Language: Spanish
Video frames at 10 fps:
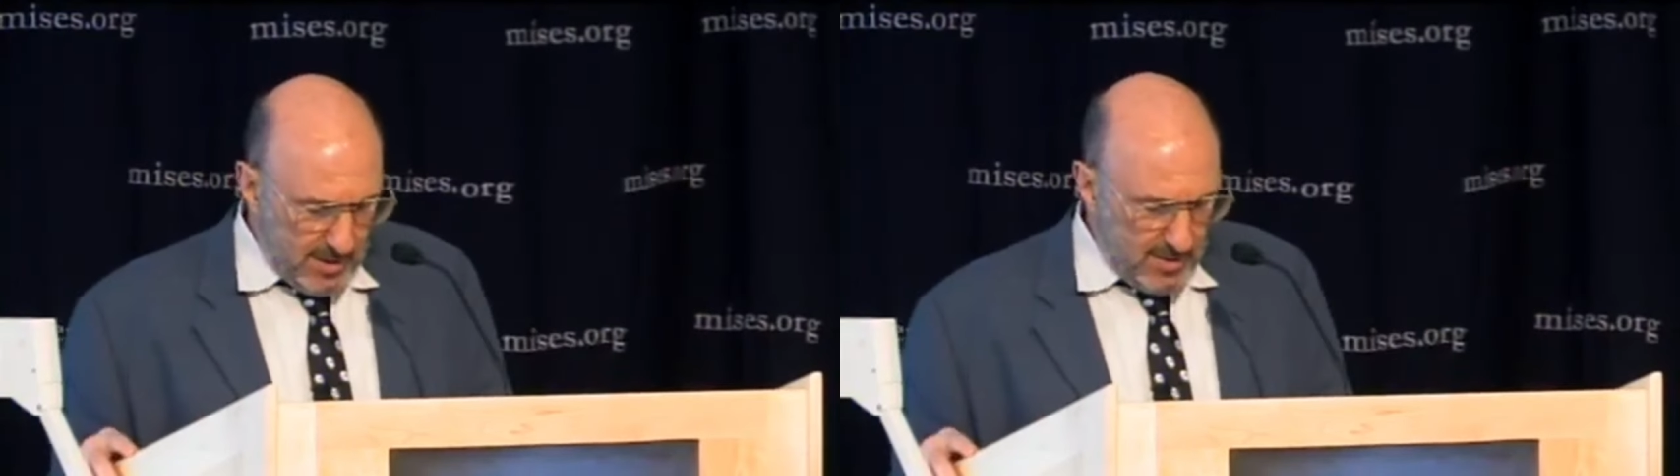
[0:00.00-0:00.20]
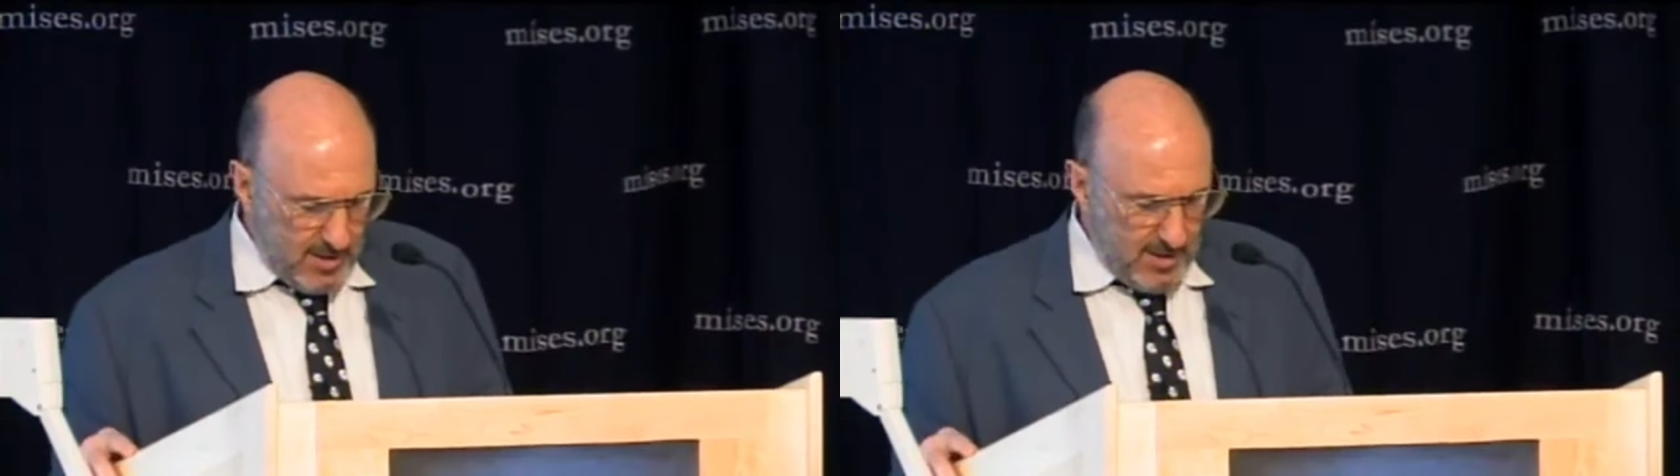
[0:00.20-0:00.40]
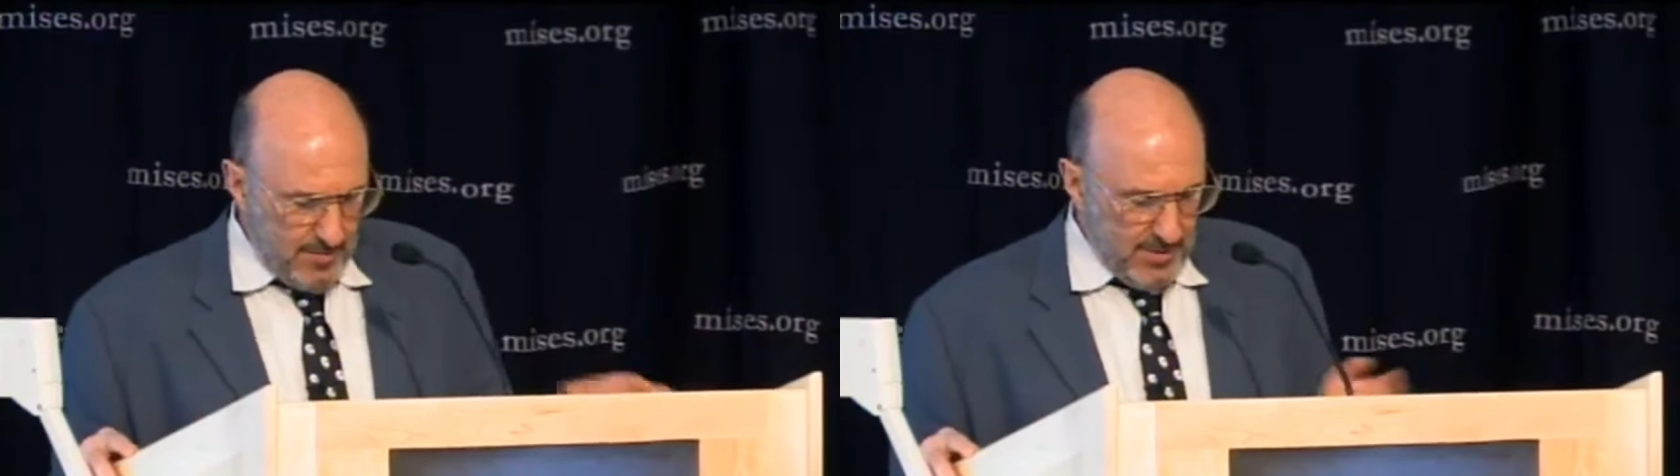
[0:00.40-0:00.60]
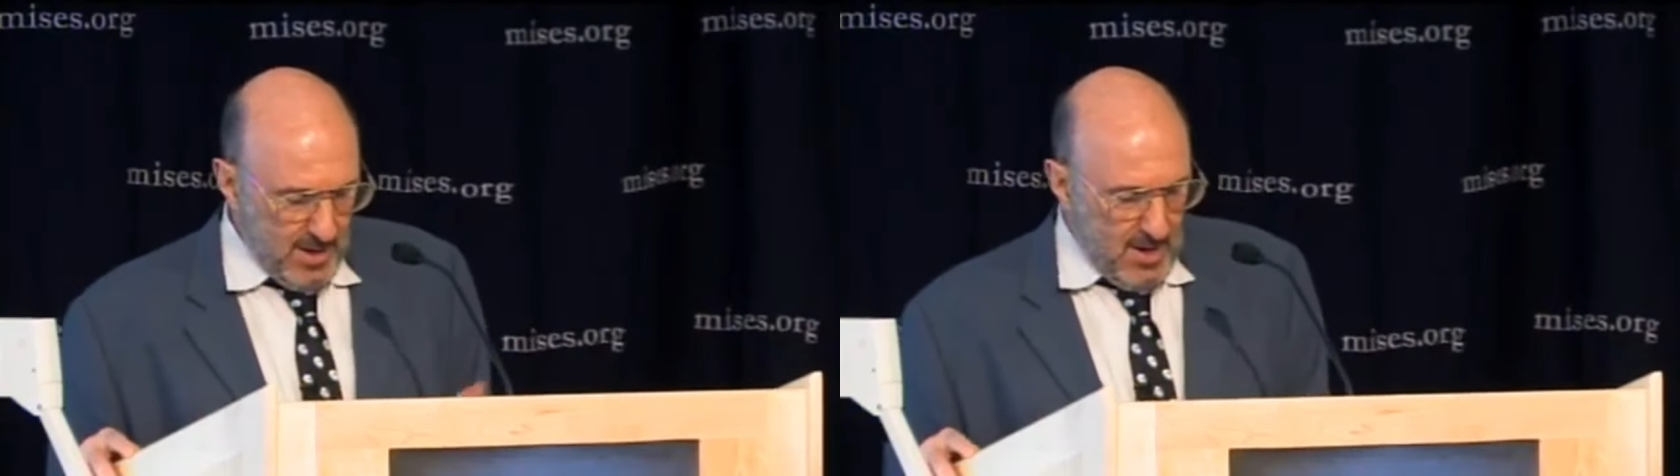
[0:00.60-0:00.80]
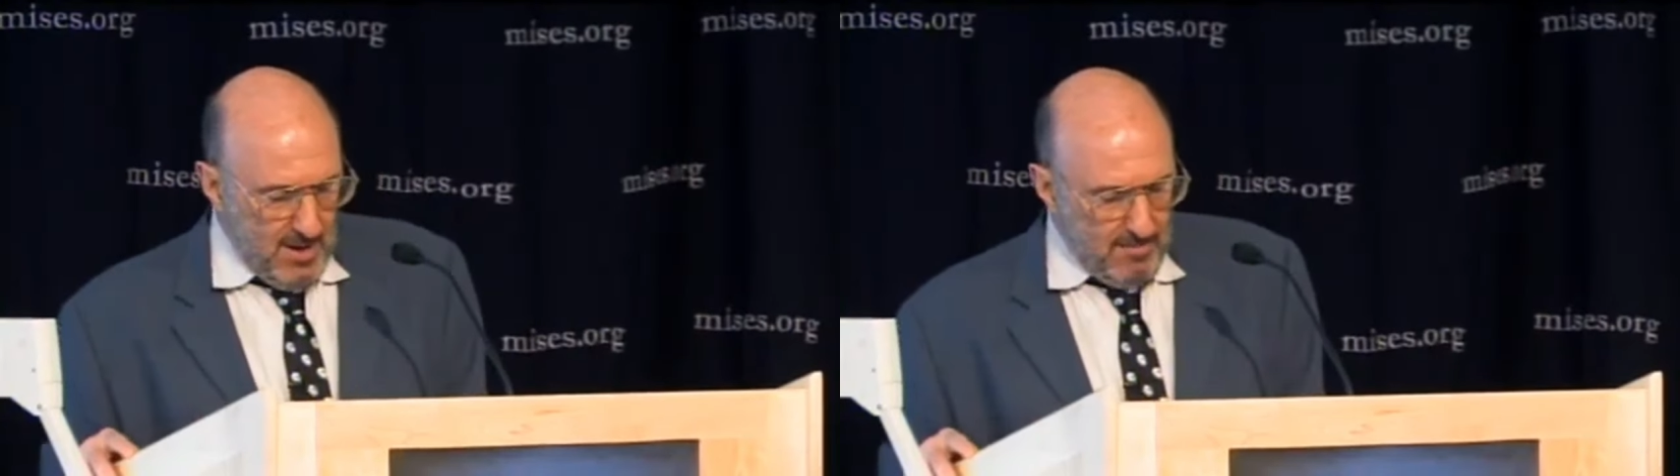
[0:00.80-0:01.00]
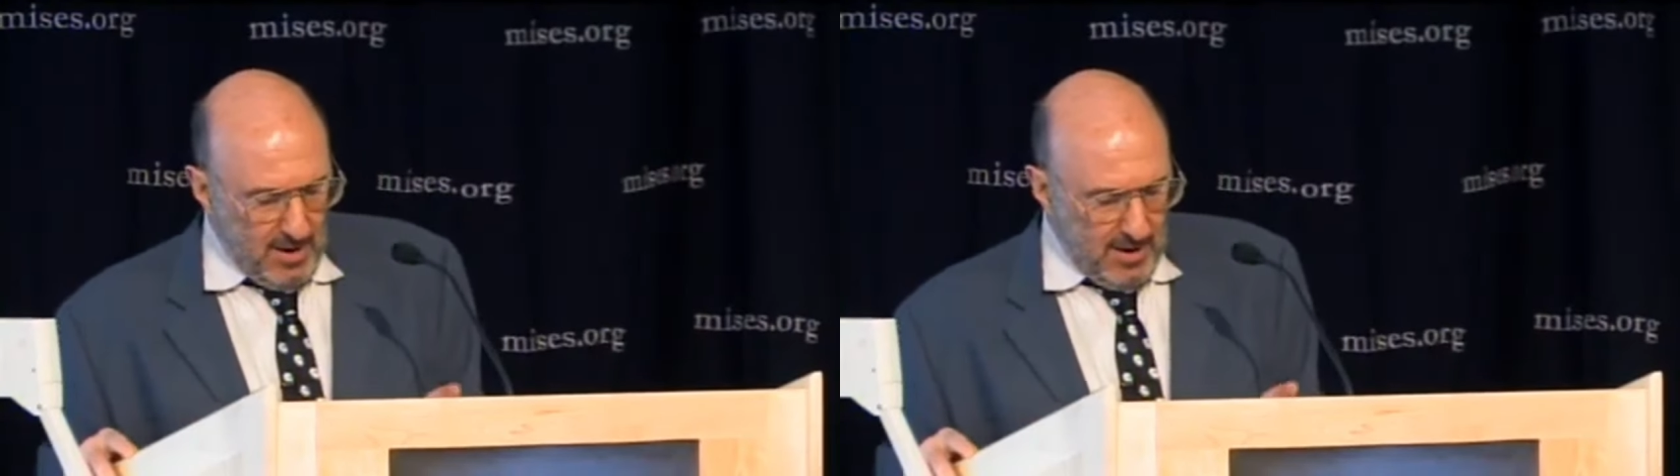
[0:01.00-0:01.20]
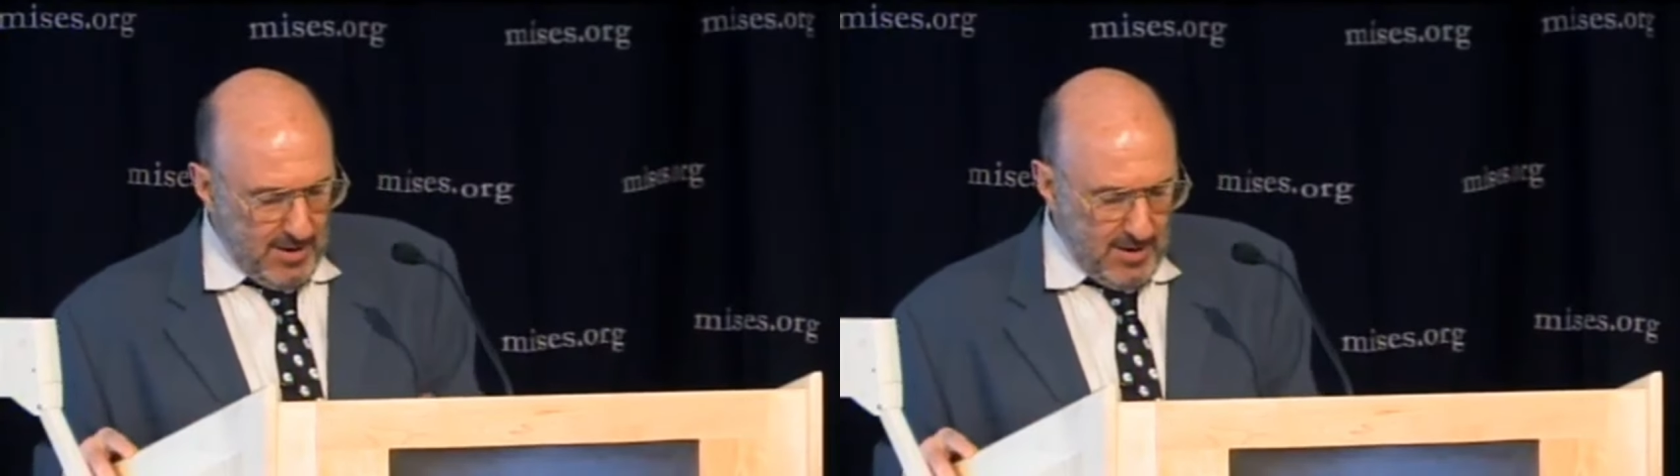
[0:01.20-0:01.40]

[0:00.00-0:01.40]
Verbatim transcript: de los Estados Unidos,